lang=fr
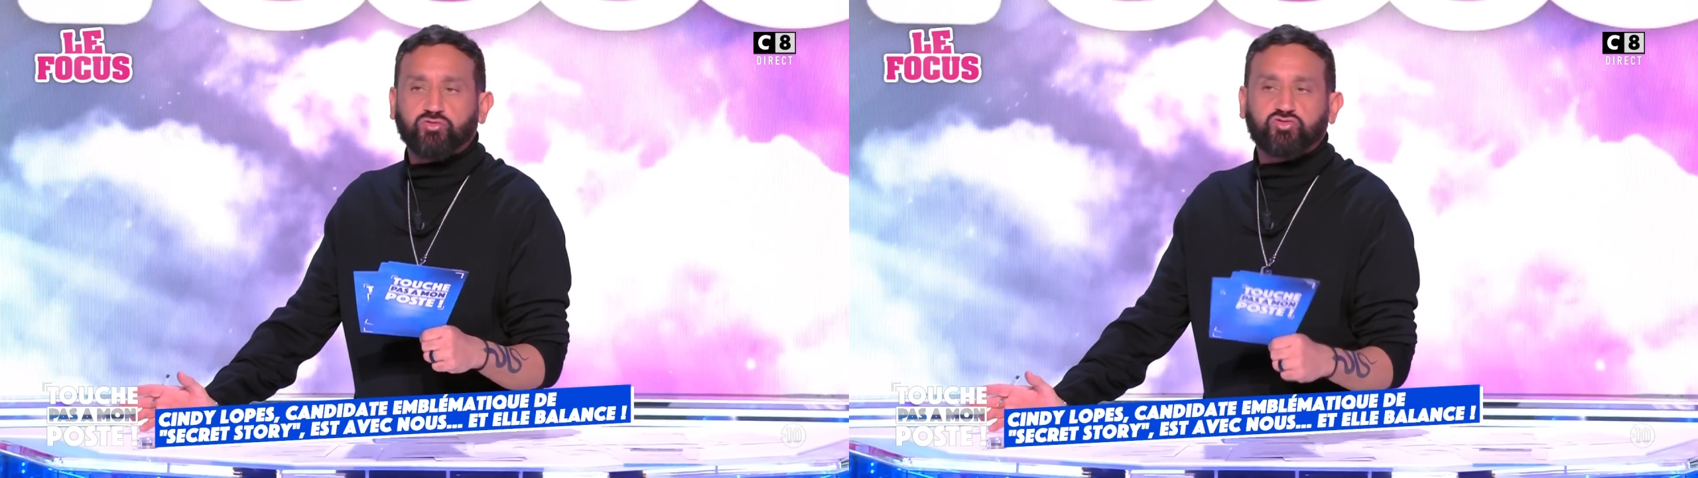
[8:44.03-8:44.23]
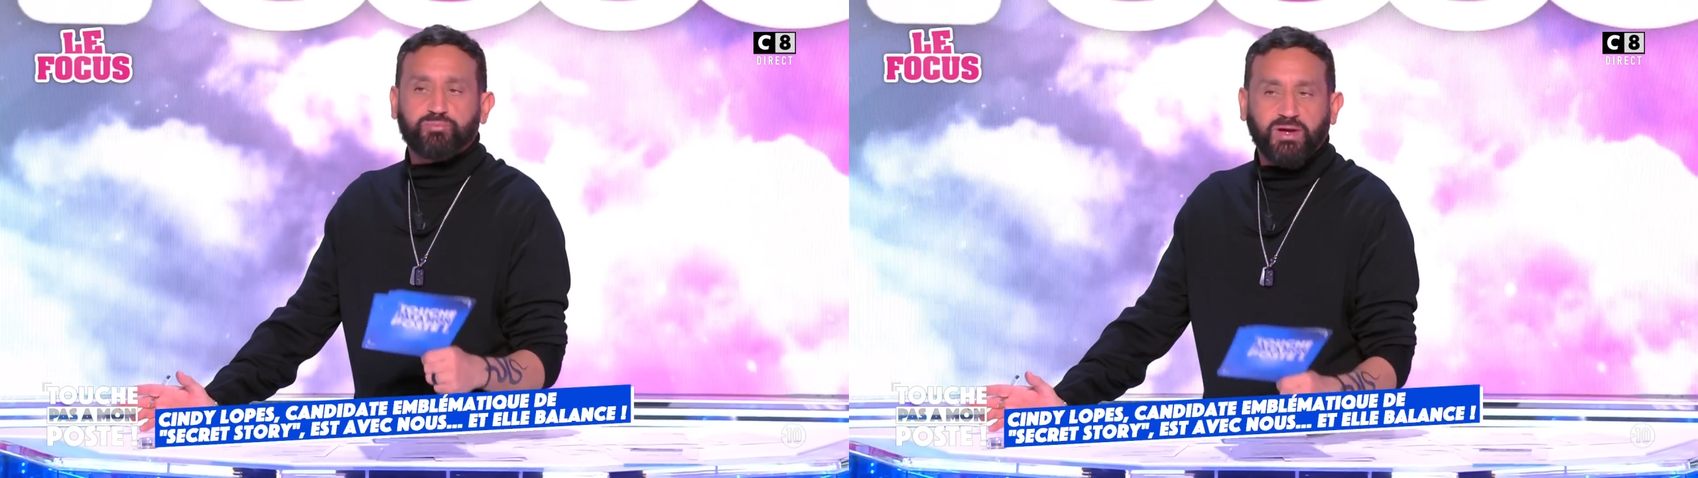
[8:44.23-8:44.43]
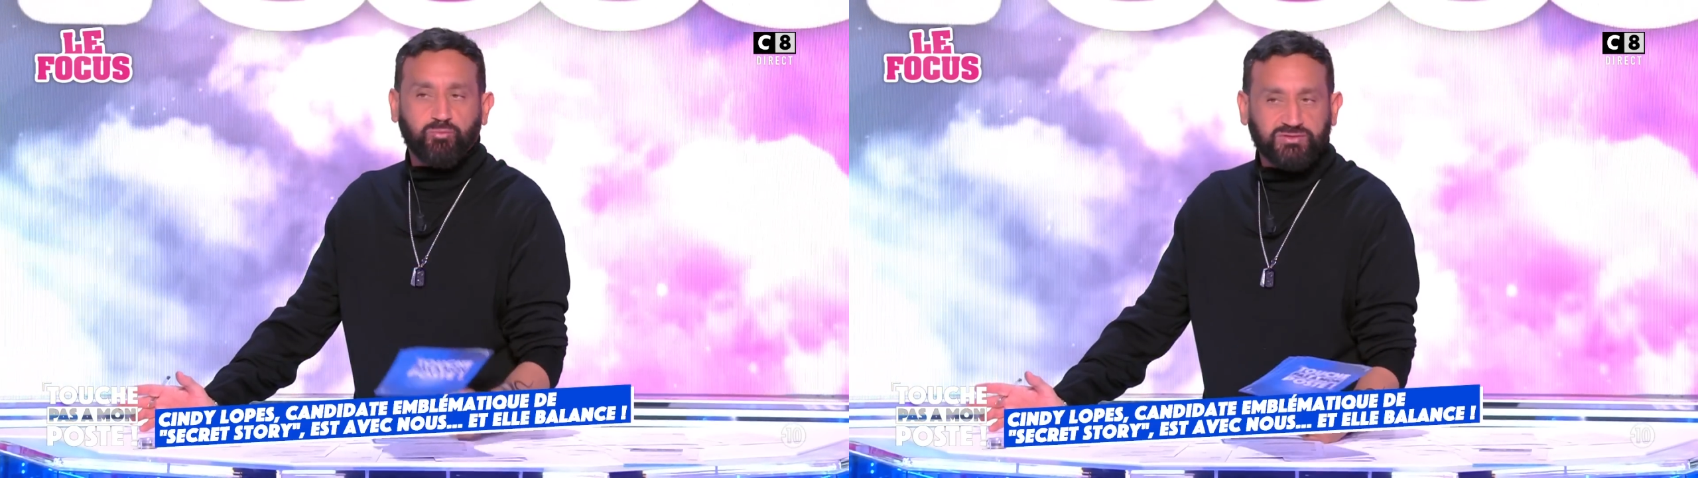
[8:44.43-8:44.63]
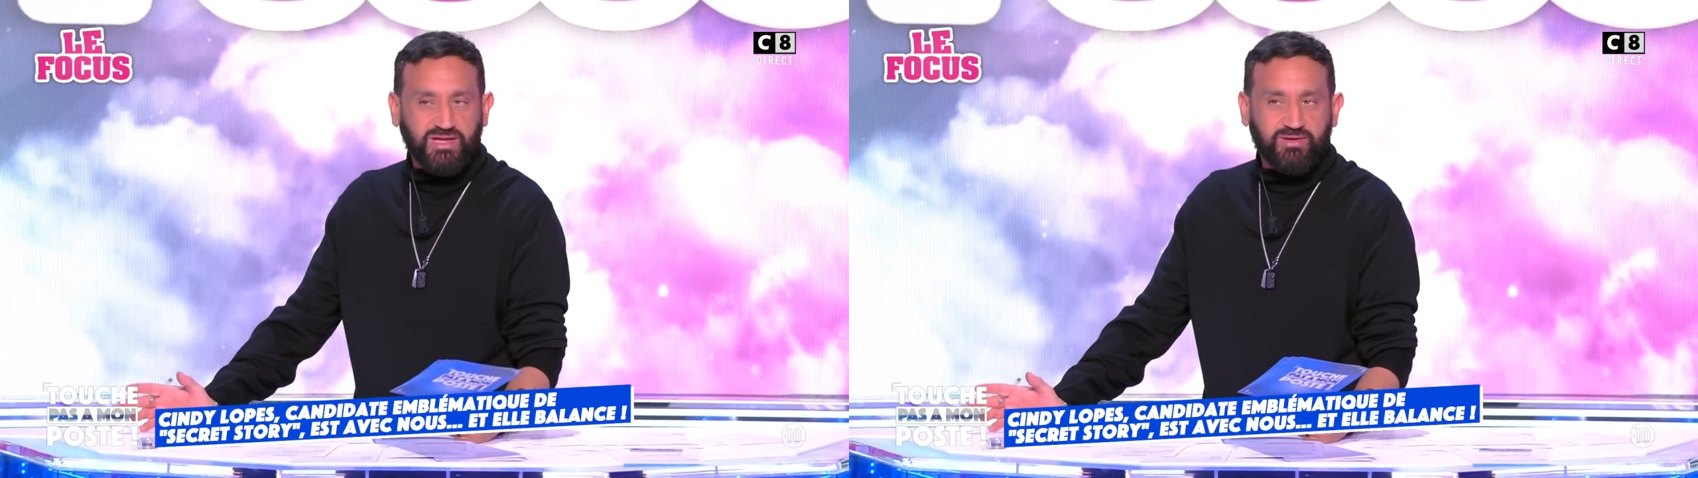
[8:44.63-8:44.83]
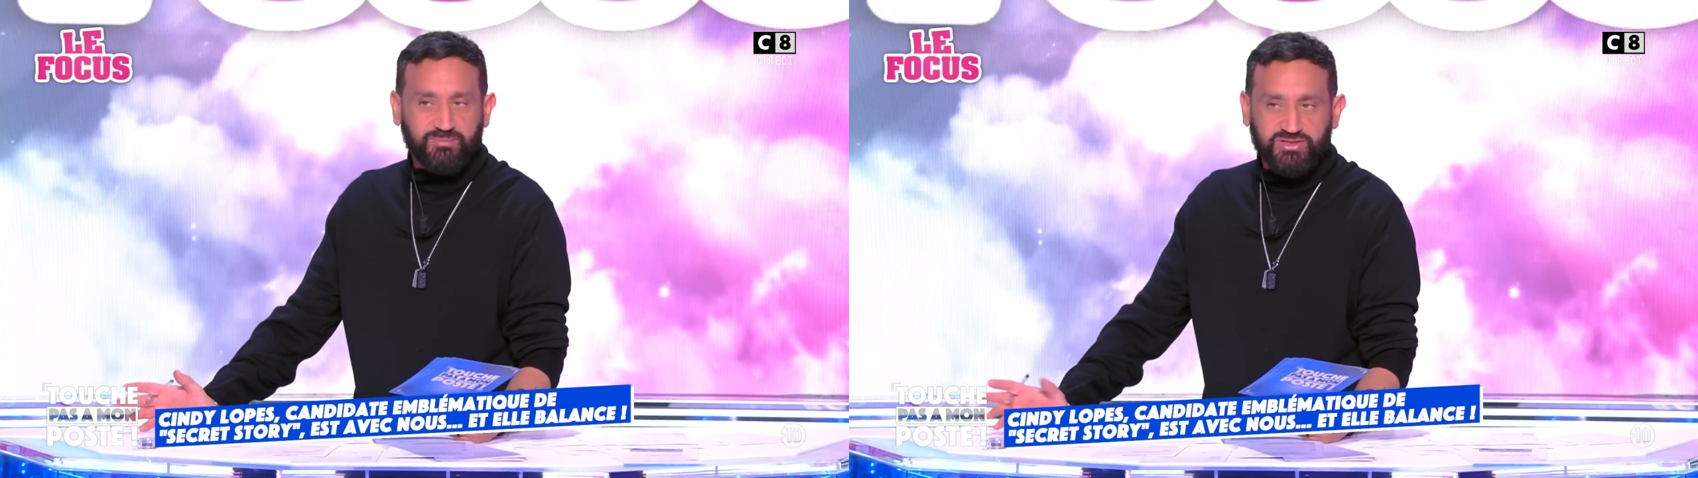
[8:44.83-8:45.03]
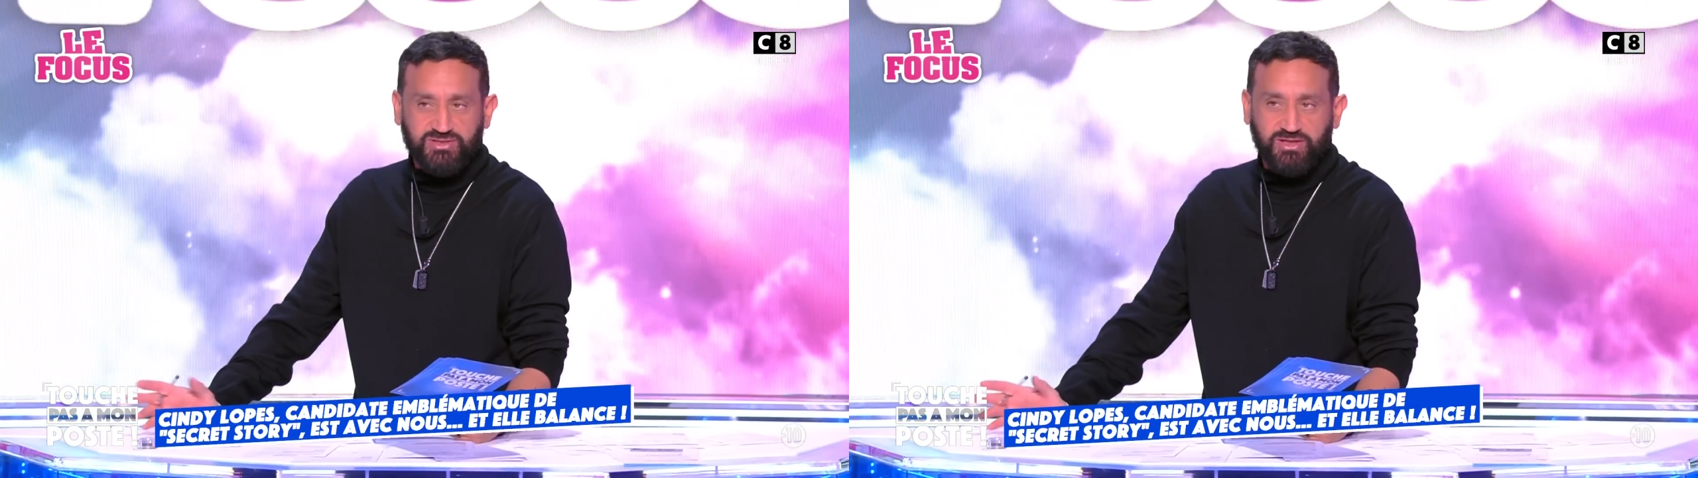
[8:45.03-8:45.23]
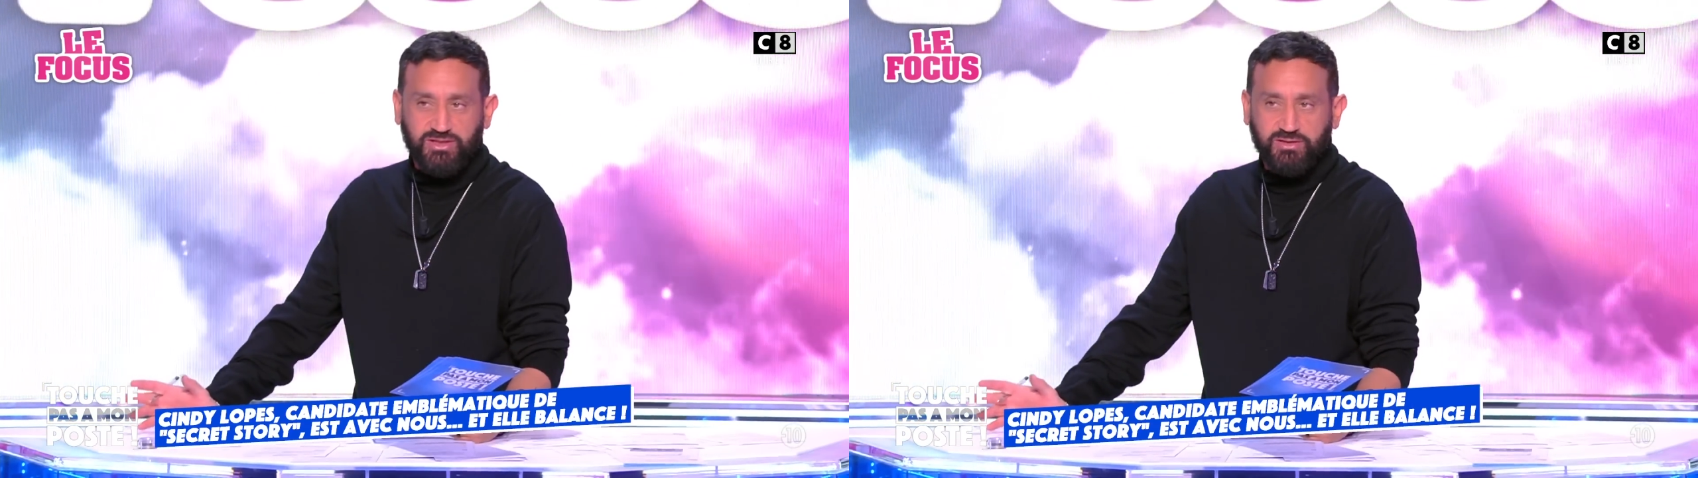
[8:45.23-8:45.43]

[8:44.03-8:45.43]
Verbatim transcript: en super bon terme avec Benjamin.